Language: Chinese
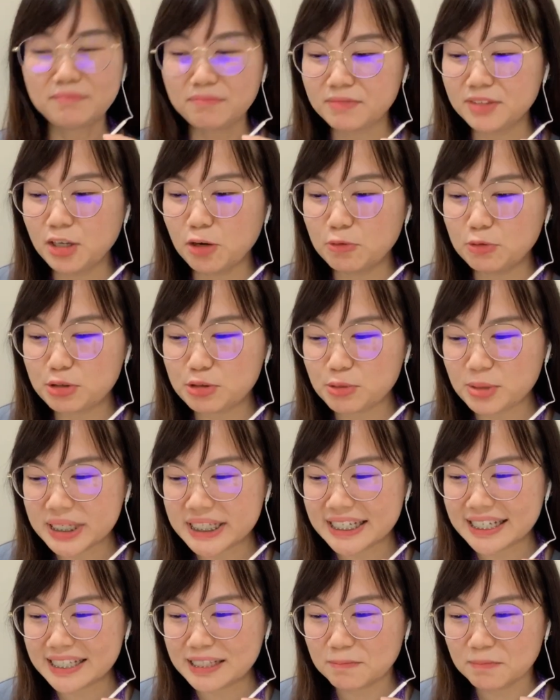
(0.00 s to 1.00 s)
有做
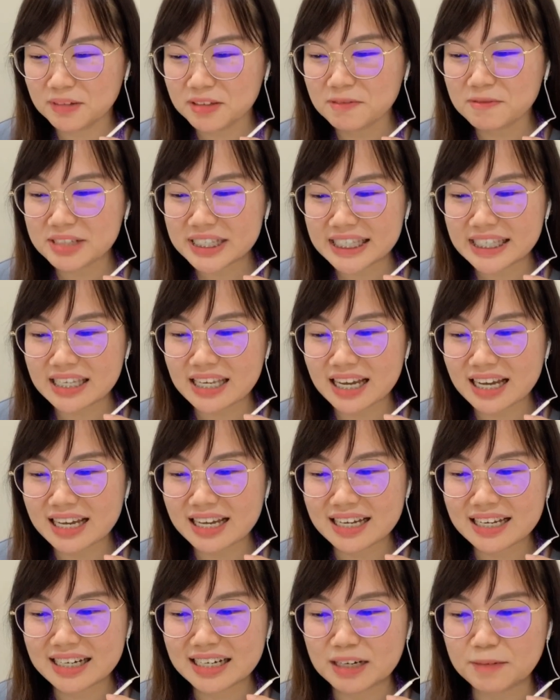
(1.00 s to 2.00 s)
些什么东西
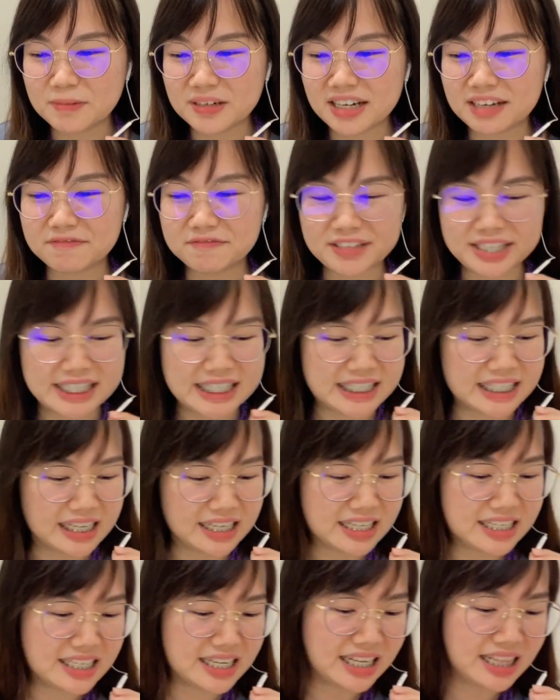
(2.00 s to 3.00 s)
呀？可不可以分享
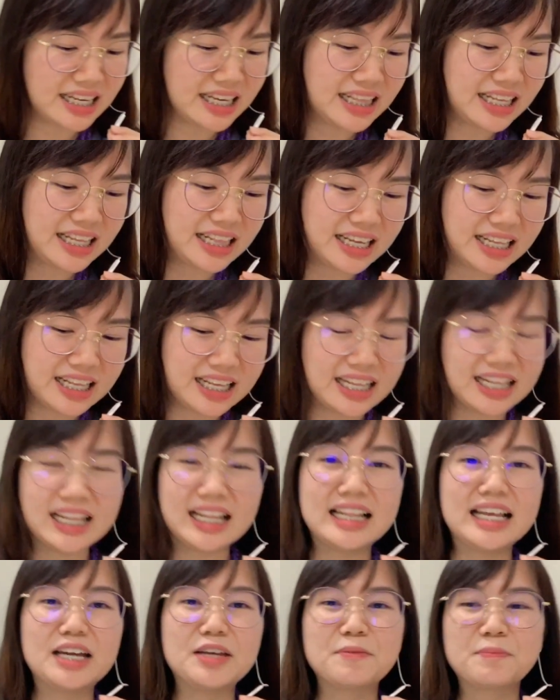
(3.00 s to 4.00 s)
一下？来来来来来
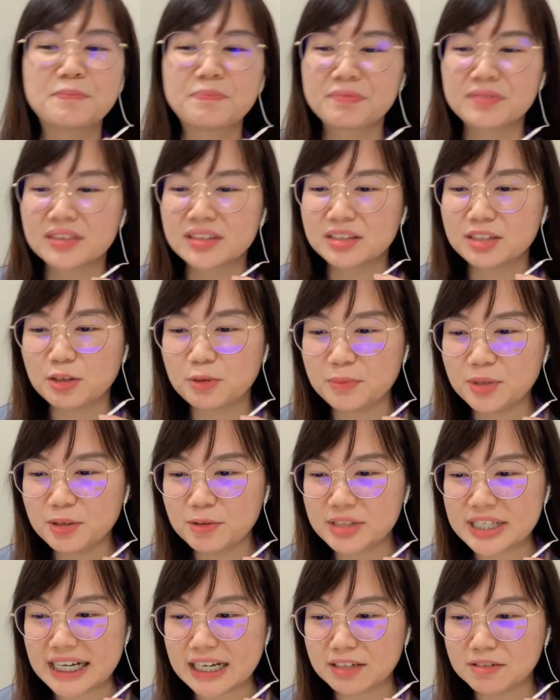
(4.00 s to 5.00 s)
来，有没有
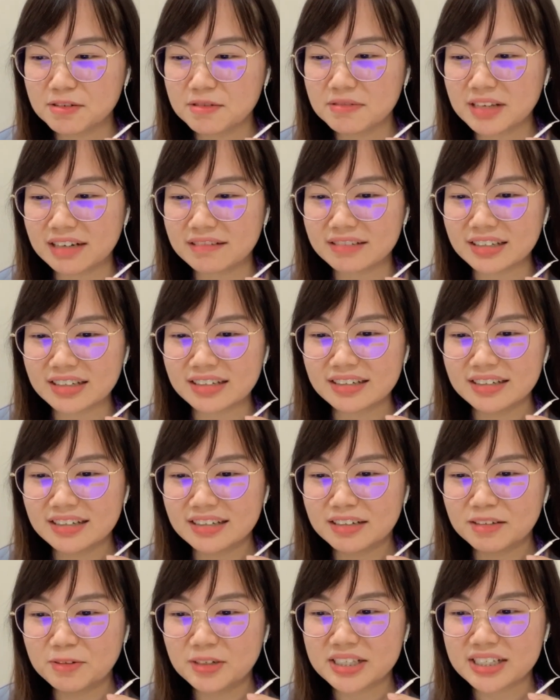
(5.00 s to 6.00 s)
长肉了的，
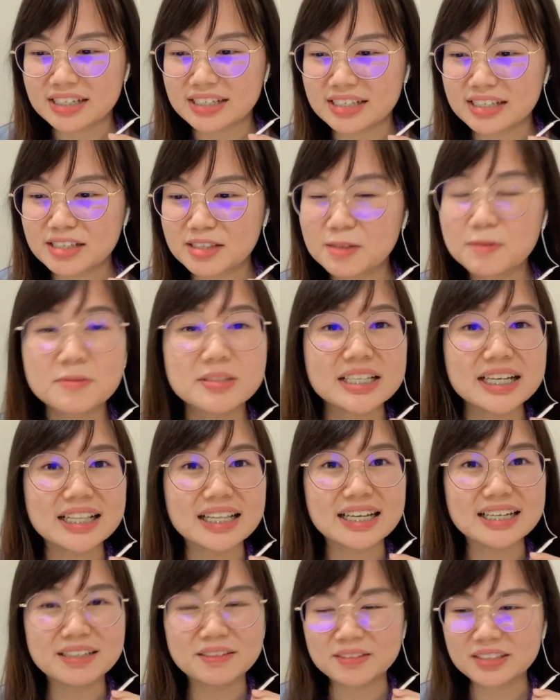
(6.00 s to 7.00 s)
或者是瘦下
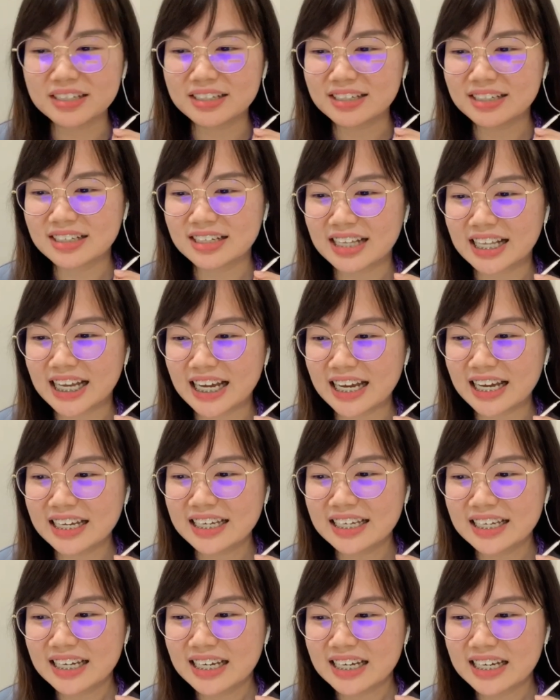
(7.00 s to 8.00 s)
来了的啊？
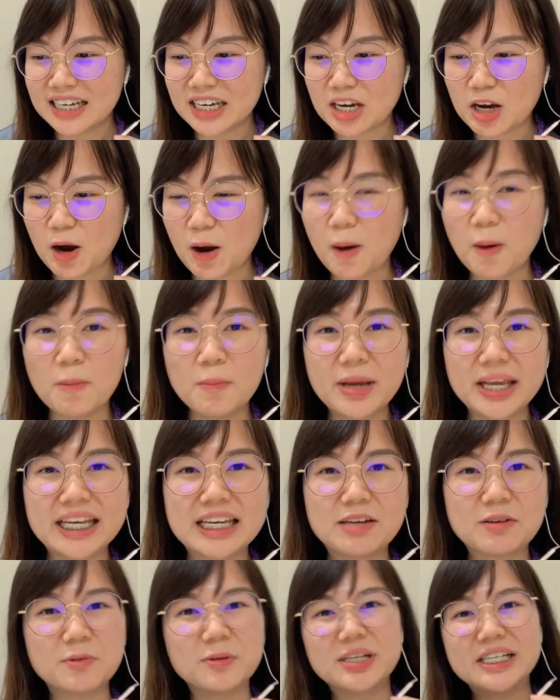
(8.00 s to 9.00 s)
可以 comment
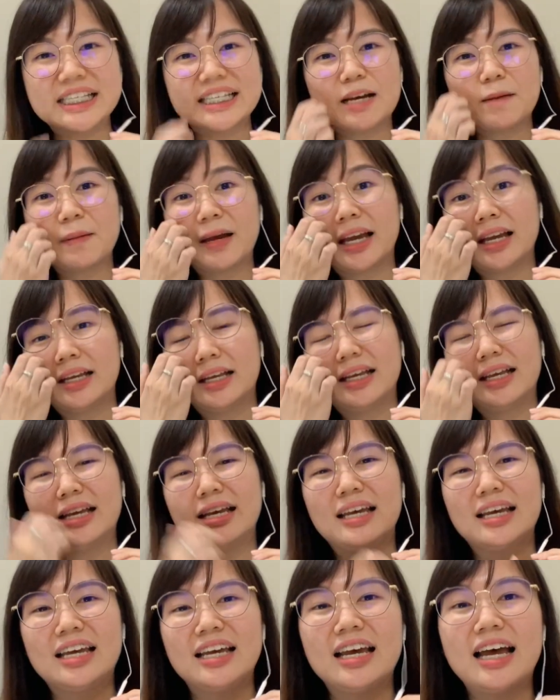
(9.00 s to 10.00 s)
给我一下
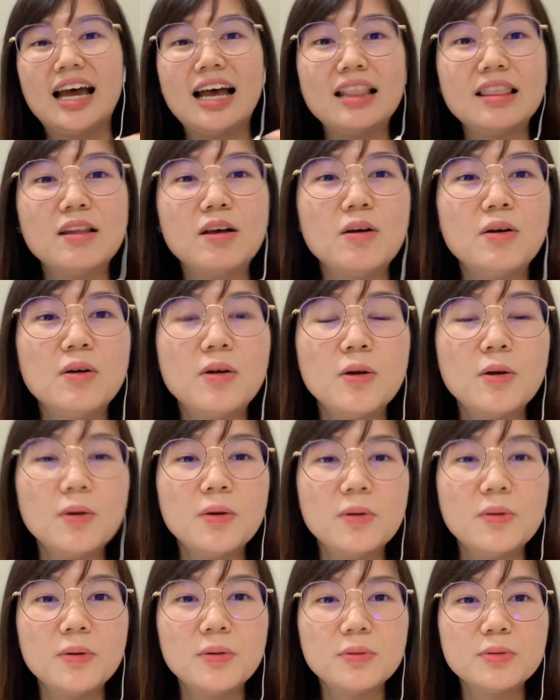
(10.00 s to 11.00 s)

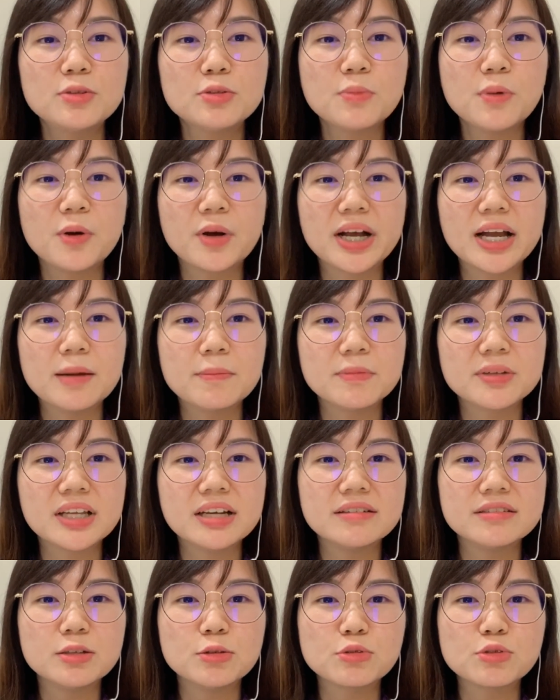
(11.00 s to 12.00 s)
吗？Hello，这么我看不到
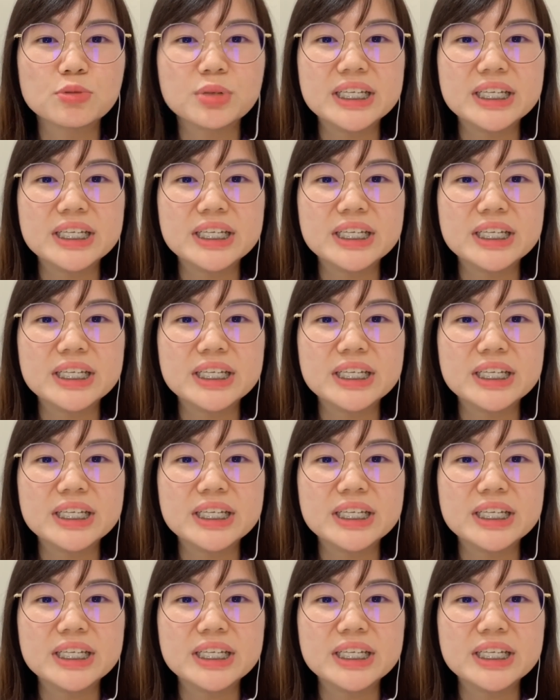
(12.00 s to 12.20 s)
有谁